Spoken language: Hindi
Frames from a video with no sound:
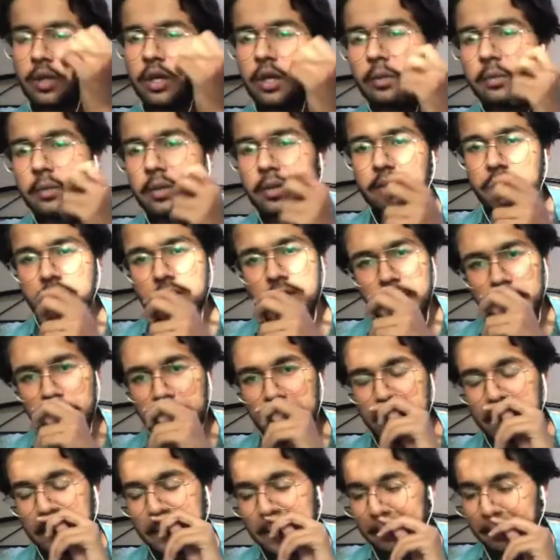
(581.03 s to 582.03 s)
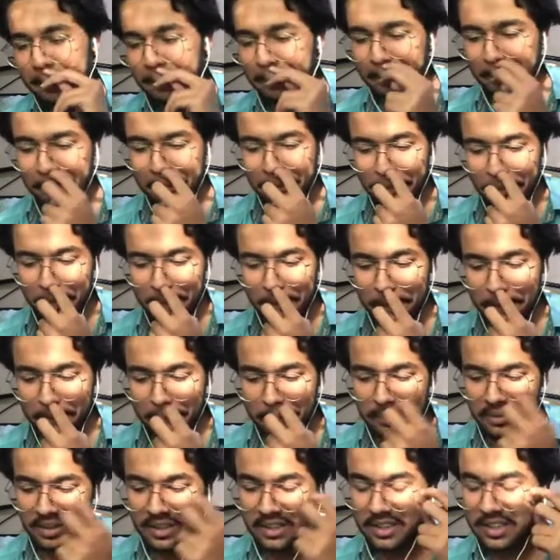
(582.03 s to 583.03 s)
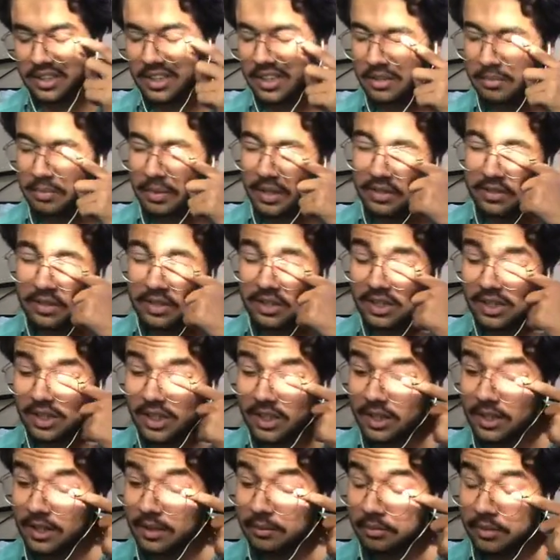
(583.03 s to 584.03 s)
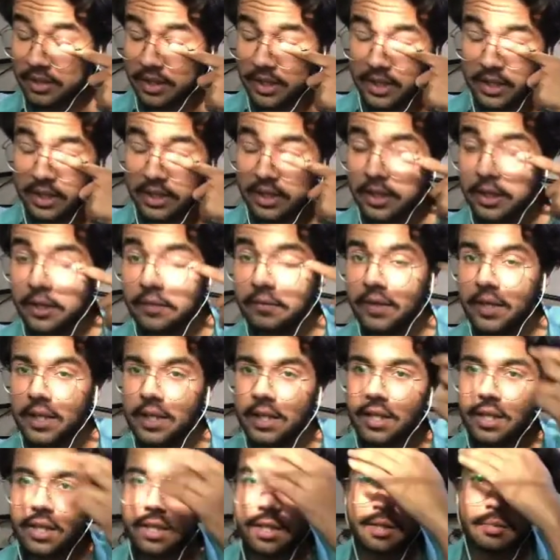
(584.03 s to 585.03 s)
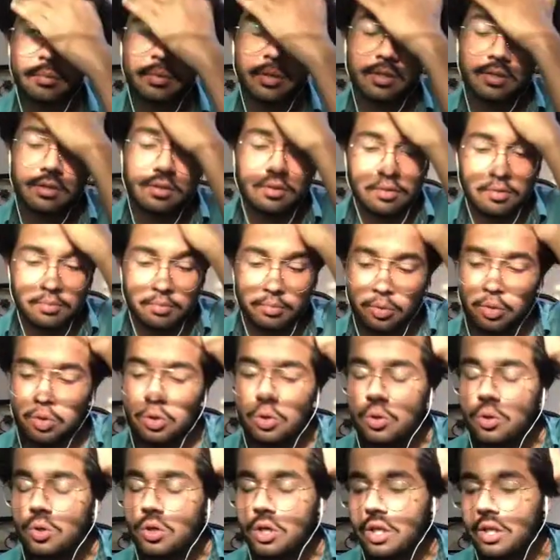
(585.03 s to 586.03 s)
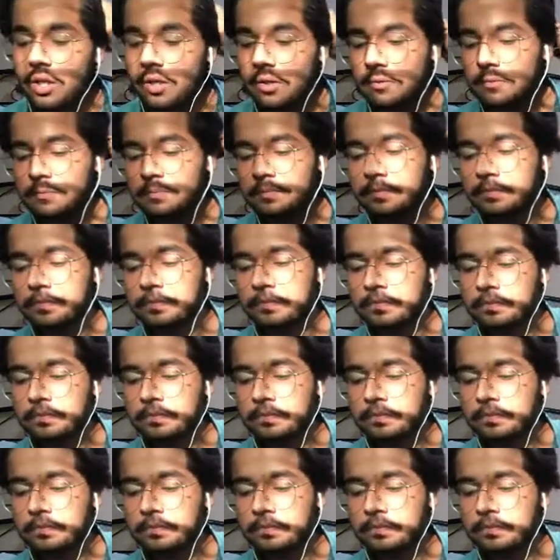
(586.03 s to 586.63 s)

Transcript: हो गया बस ख़त्म इतने ही पैसे दिए थे हमने ग्रेनेड वाली गन के बस पूरे हो गए